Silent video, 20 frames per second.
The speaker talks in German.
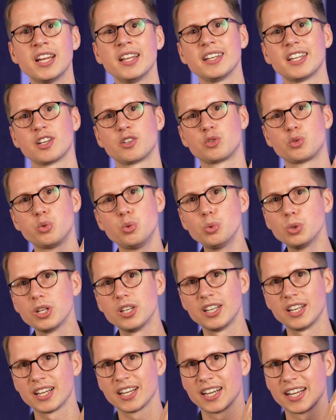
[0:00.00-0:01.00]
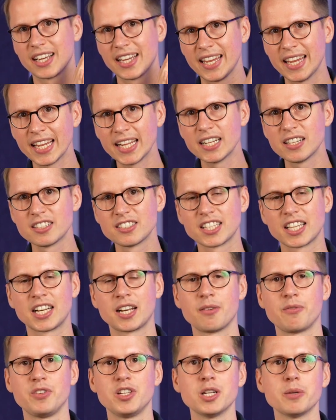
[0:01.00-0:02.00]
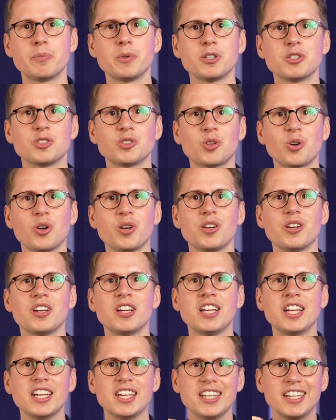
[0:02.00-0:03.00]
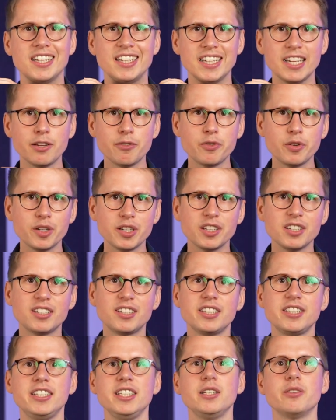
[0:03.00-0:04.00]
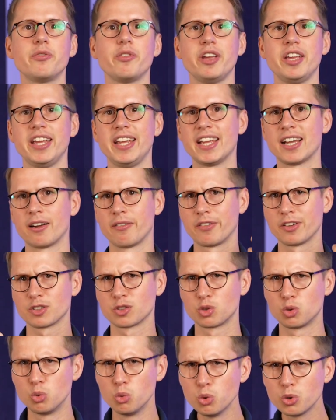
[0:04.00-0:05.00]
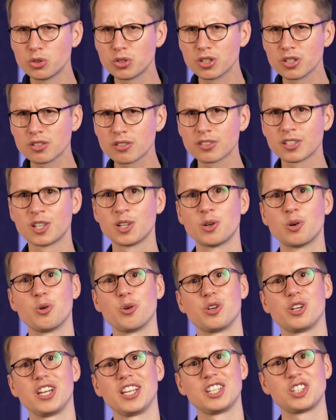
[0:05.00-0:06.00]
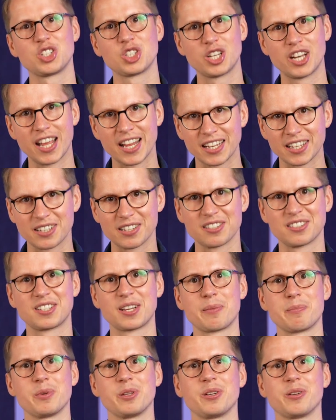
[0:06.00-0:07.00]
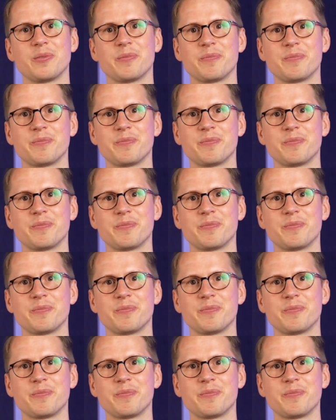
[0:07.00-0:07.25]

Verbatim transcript: der tut in der Regel seiner Wirbelsäule definitiv eher was Gutes und nicht Schlechtes damit.